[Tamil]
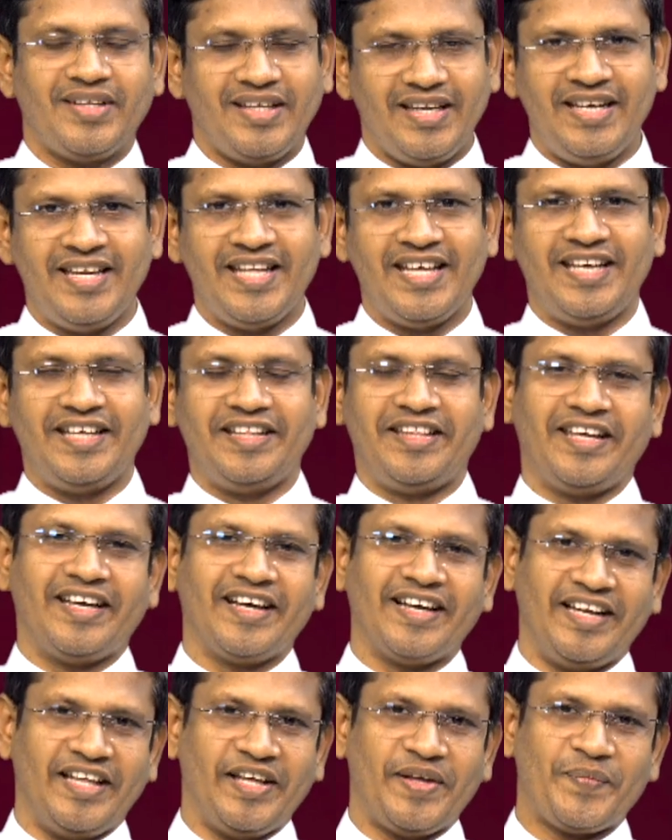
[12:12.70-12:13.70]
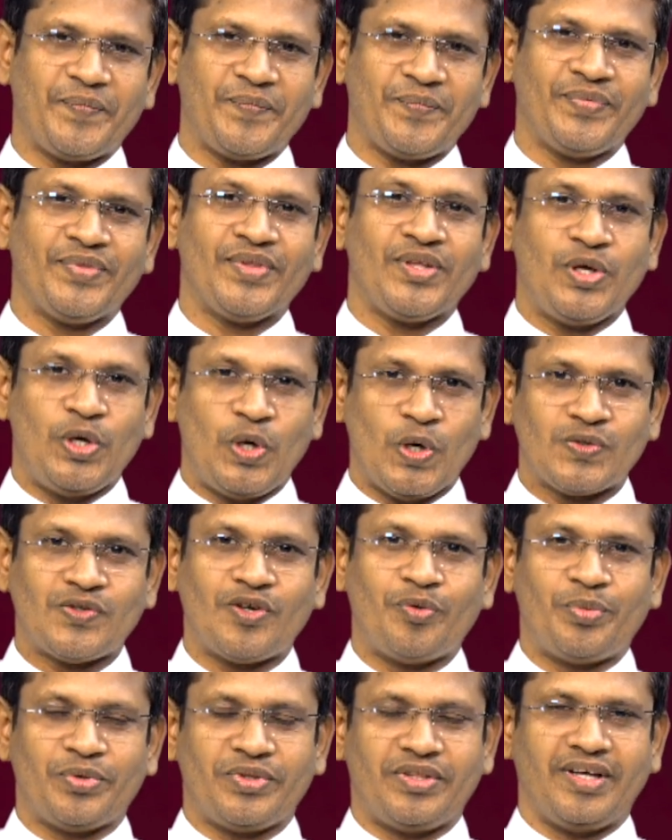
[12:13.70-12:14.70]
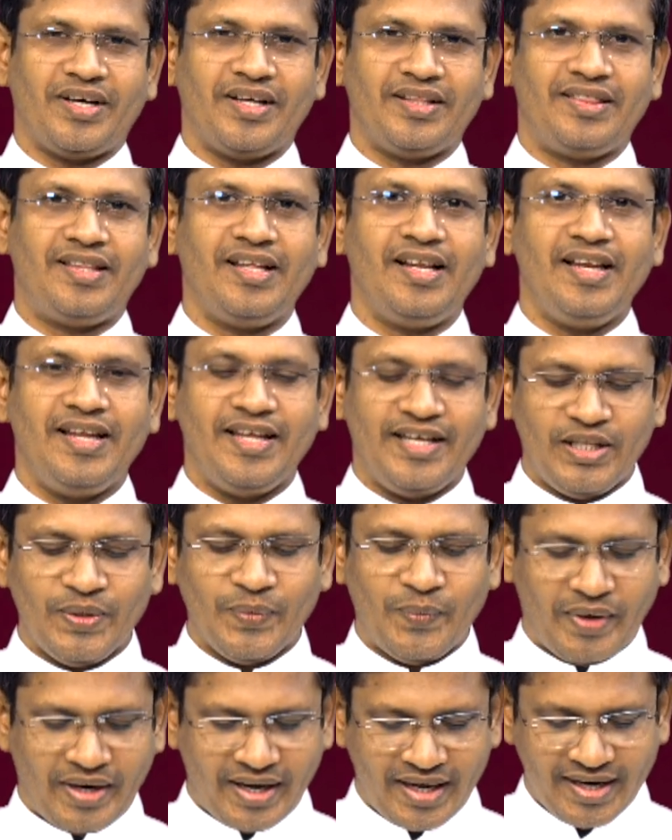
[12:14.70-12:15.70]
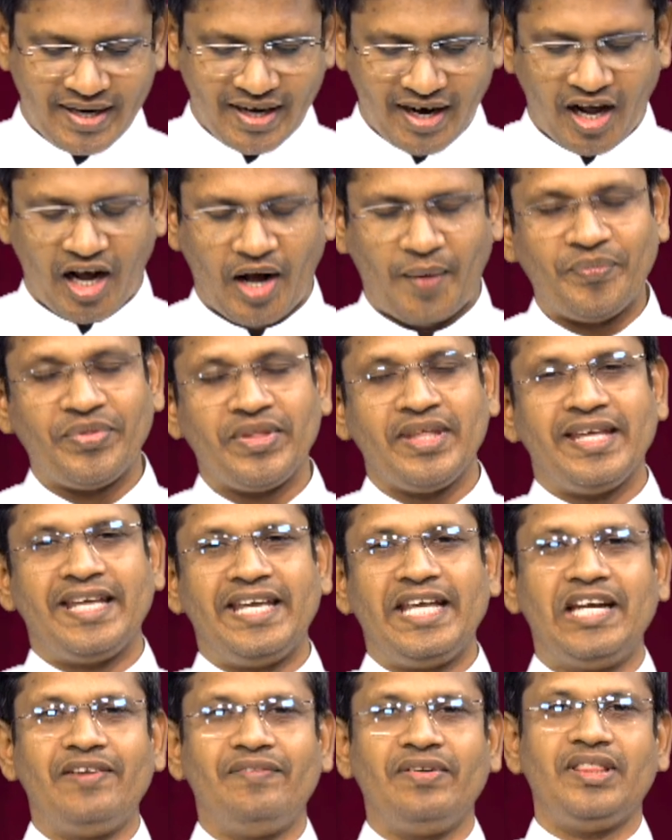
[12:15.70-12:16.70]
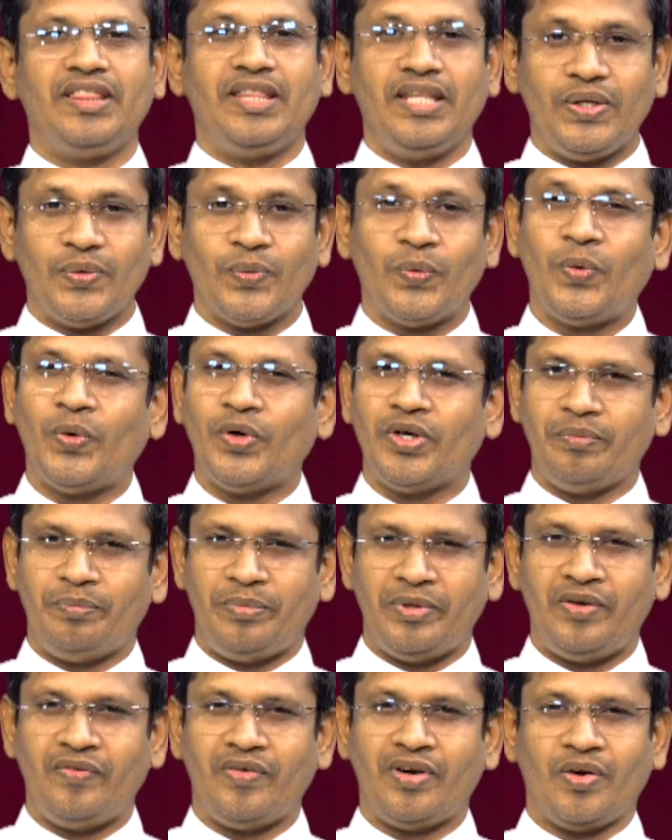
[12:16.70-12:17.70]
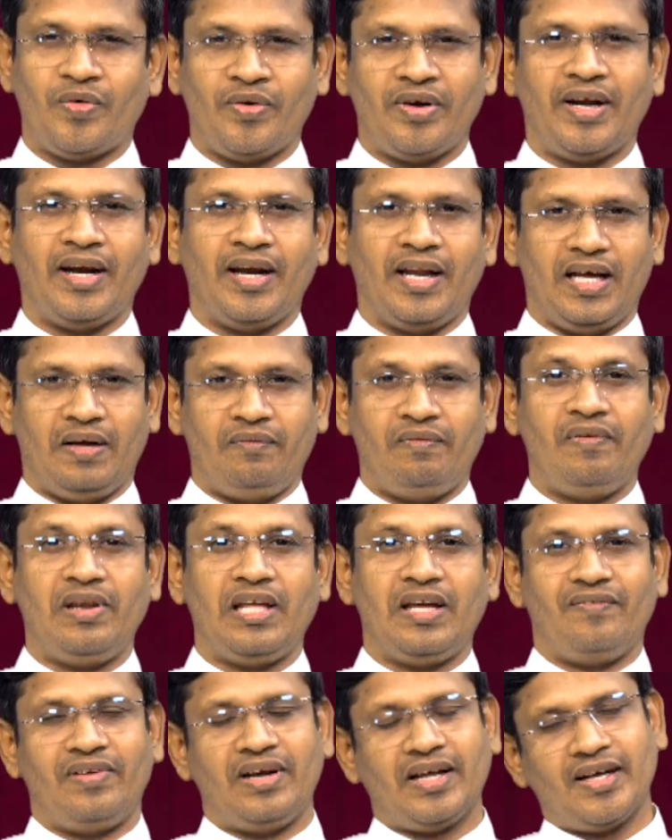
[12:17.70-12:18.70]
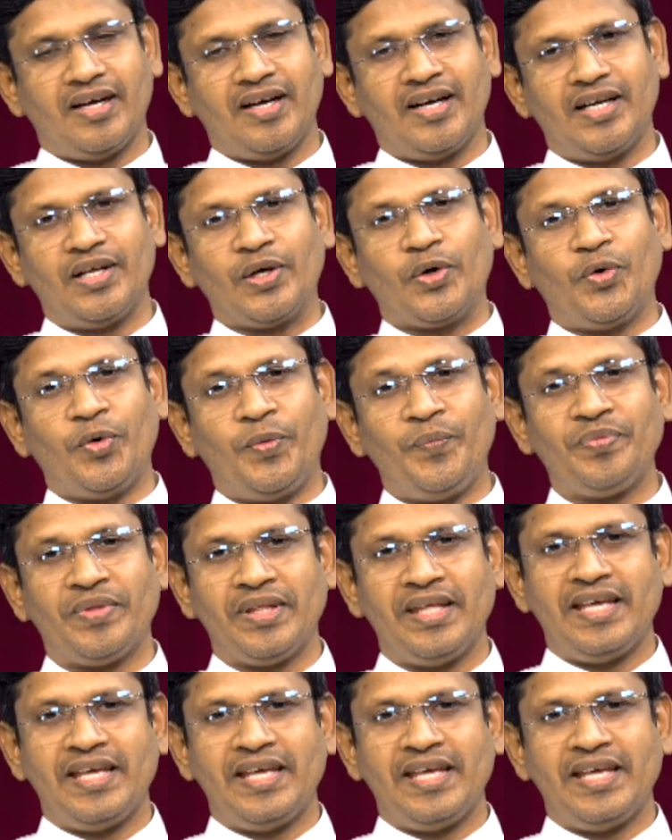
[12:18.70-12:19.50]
இனிய இதயங்களே யோசா புத்தகத்தில் இதுவரை நாம் இருபத்தி ஓரு பிரிவுகளுக்குண்டான விவிலிய விளக்கங்களுக்கும்